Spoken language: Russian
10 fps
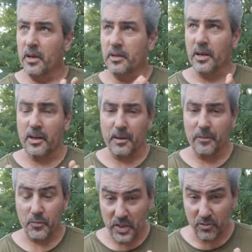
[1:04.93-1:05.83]
Так,
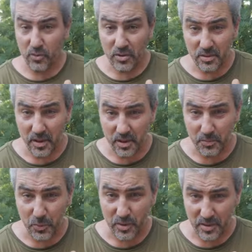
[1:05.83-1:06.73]
так вот я
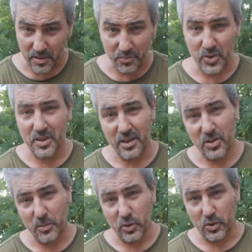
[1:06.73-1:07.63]
просто объясняю
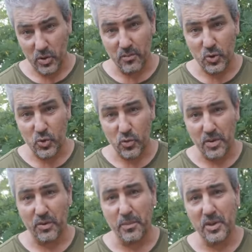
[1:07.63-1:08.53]
тем, кто, что я вижу, что у
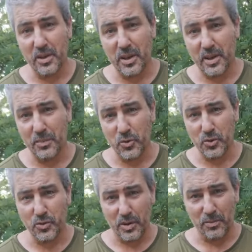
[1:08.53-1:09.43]
меня в комментариях
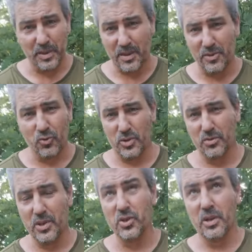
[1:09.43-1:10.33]
пишут там такие тоже
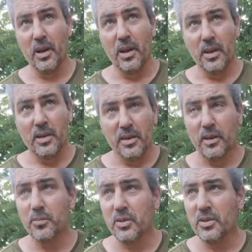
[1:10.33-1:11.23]
вещи. Я
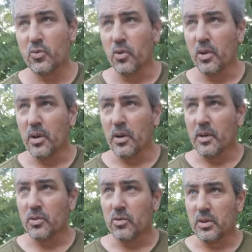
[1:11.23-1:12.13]
объясню,
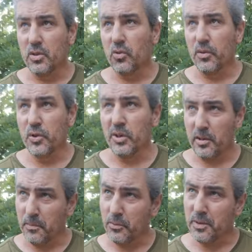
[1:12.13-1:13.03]
что чего я вчера,
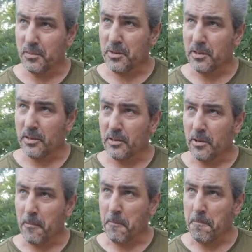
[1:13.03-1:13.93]
допустим, не сказал.